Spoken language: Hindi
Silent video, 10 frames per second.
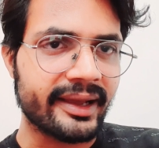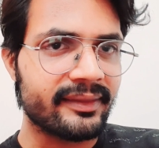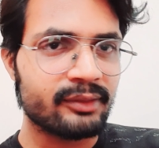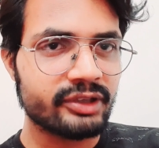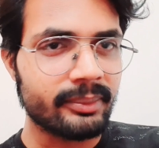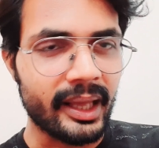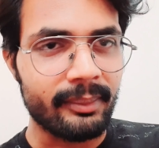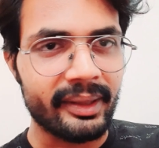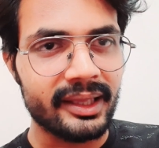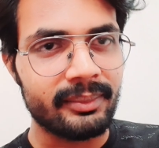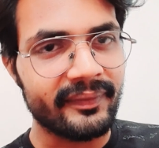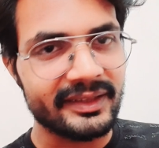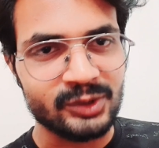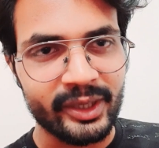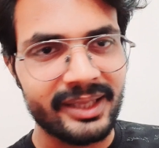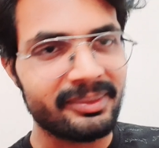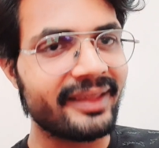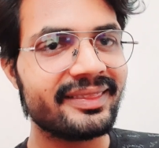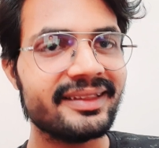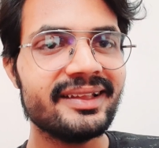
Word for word: गया था उसके बैंक बैंक के बाद इंजॉय के बाद